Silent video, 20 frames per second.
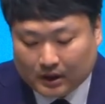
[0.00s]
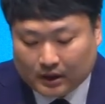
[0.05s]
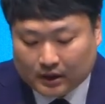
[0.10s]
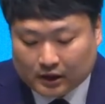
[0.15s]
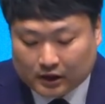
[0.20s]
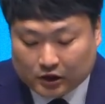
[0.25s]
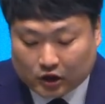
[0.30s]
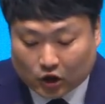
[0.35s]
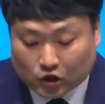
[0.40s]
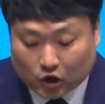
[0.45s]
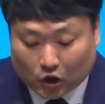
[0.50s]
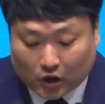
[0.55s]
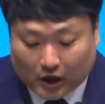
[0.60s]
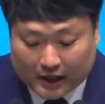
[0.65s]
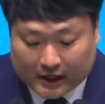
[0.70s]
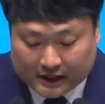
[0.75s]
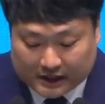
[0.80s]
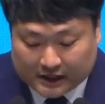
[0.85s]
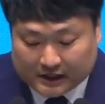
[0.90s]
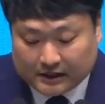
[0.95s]
그저
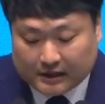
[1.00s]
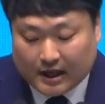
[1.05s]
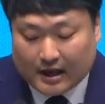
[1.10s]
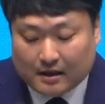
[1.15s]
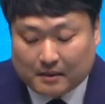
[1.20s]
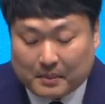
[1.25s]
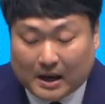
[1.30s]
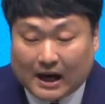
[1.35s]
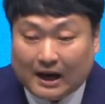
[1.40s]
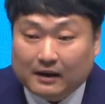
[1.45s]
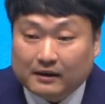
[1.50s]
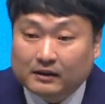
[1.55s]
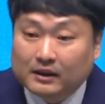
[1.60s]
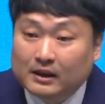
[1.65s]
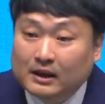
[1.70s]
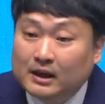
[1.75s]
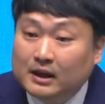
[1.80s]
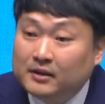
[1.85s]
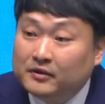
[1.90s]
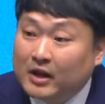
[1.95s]
정해진 때에만
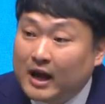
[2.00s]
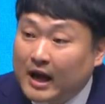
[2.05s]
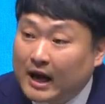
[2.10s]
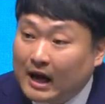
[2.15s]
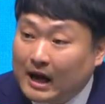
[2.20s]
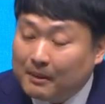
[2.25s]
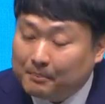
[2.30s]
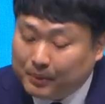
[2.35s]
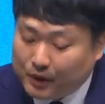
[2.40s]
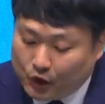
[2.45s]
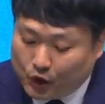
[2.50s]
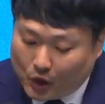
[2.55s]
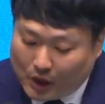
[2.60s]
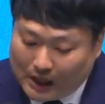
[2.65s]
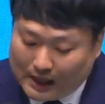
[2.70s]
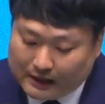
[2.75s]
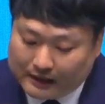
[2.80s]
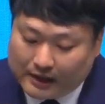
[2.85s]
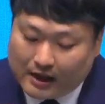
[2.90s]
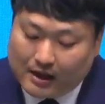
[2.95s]
내가
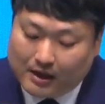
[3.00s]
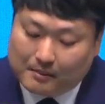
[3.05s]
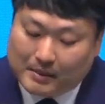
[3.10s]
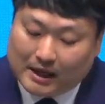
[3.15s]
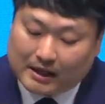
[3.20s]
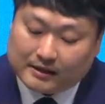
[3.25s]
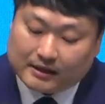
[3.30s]
필요할 때에만